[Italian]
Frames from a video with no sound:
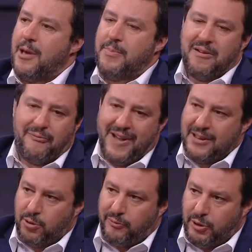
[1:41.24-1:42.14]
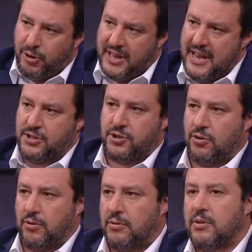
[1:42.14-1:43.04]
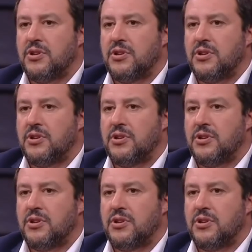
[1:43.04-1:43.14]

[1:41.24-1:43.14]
L'abbiamo fatto fino adesso.